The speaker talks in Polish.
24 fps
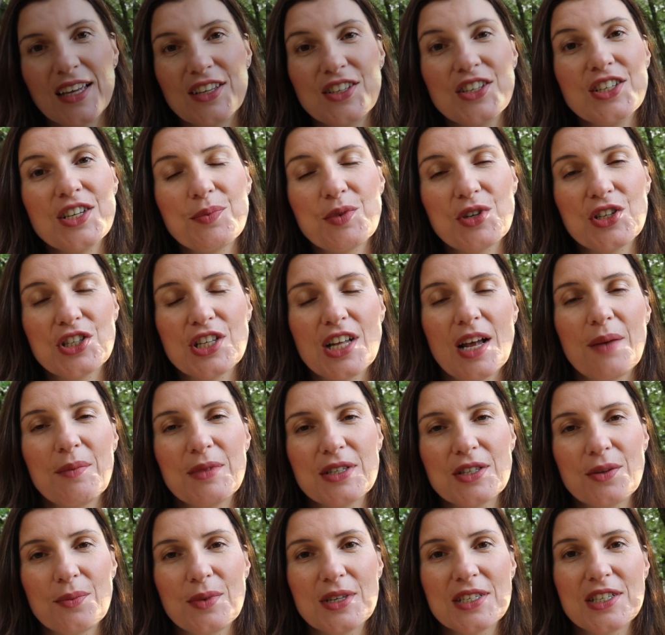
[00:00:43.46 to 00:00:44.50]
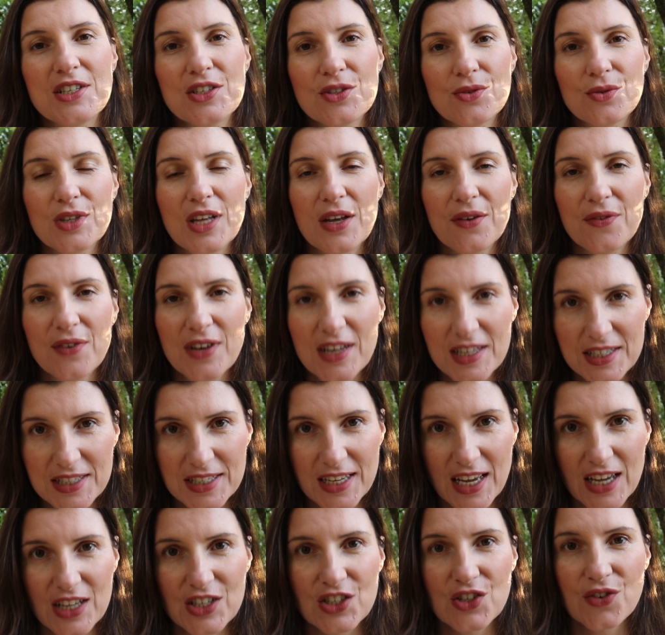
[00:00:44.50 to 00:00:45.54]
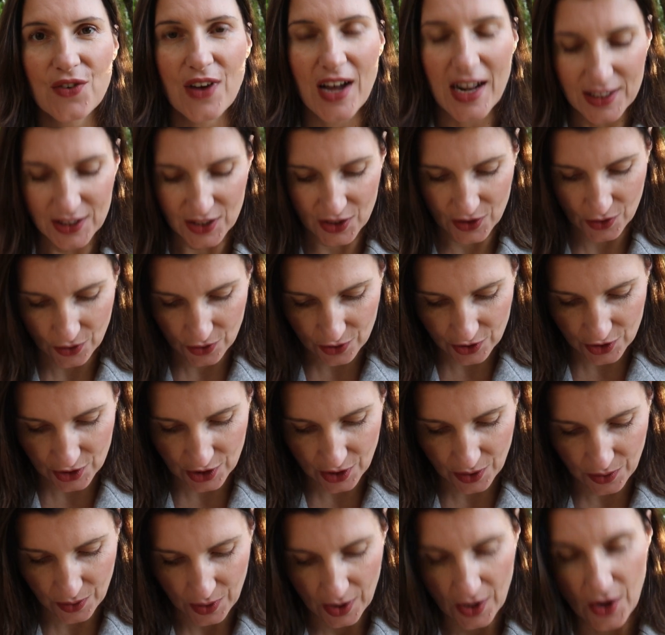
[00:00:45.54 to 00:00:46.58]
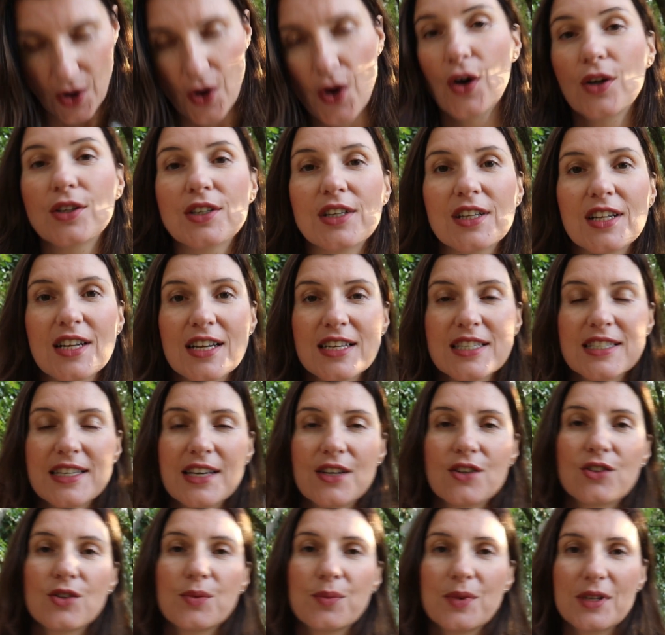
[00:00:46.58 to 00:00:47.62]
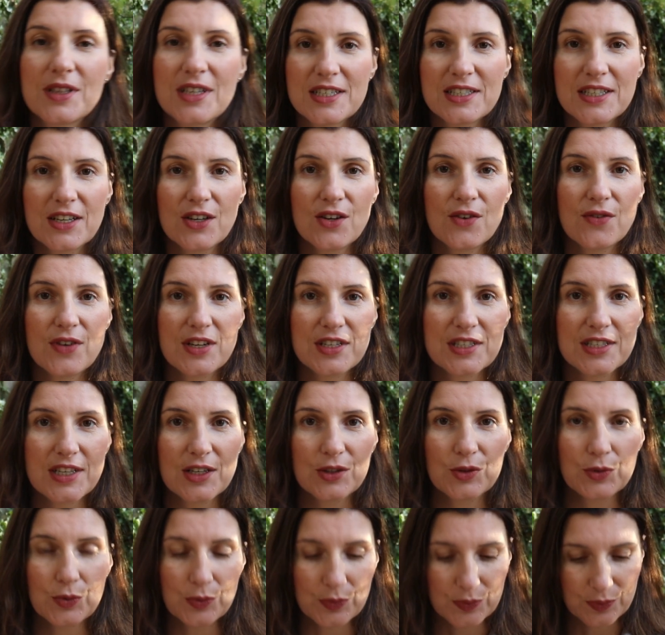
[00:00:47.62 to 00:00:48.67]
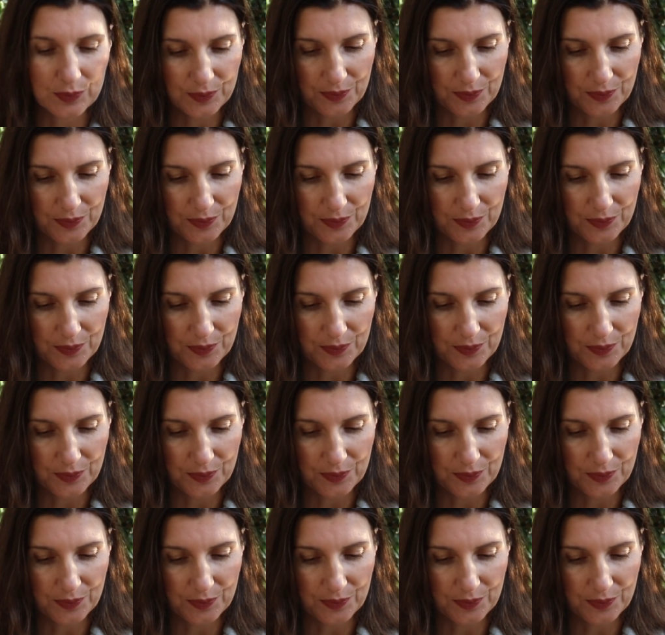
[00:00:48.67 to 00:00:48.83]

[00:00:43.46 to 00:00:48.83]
Dzisiaj przeczytamy sobie z listu do Efezjan, czwarty rozdział, od 11 do 15 wersetu.